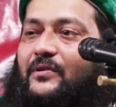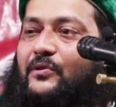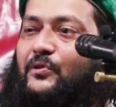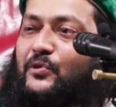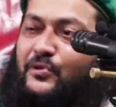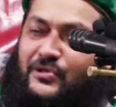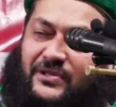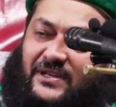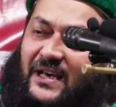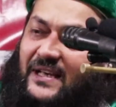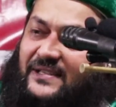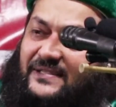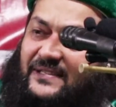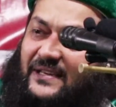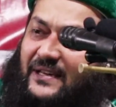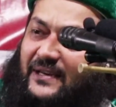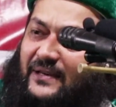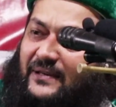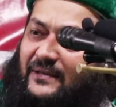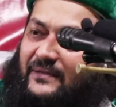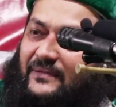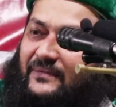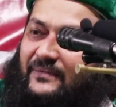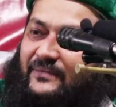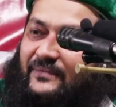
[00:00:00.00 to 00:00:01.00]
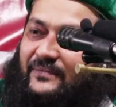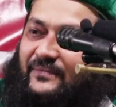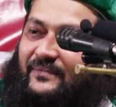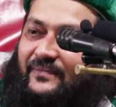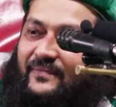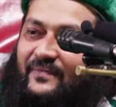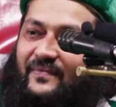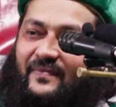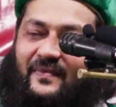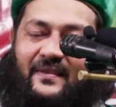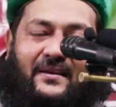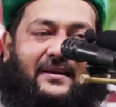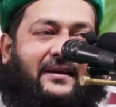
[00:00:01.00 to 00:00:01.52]
খুশি আছেন
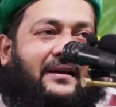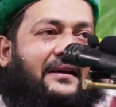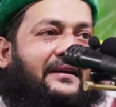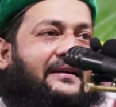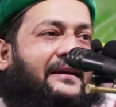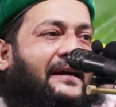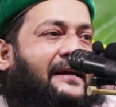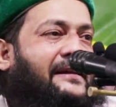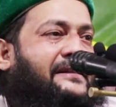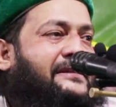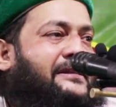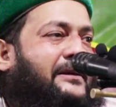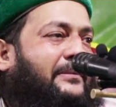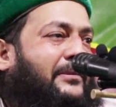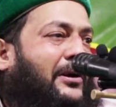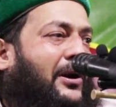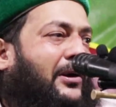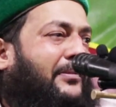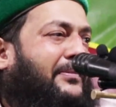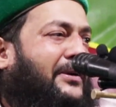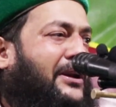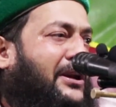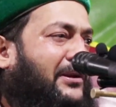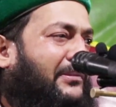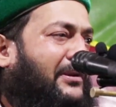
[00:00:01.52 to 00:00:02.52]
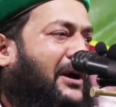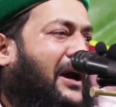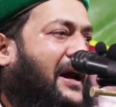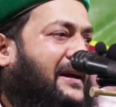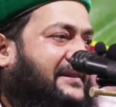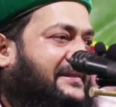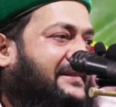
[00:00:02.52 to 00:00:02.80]
এর চেয়ে বড় বিনিময়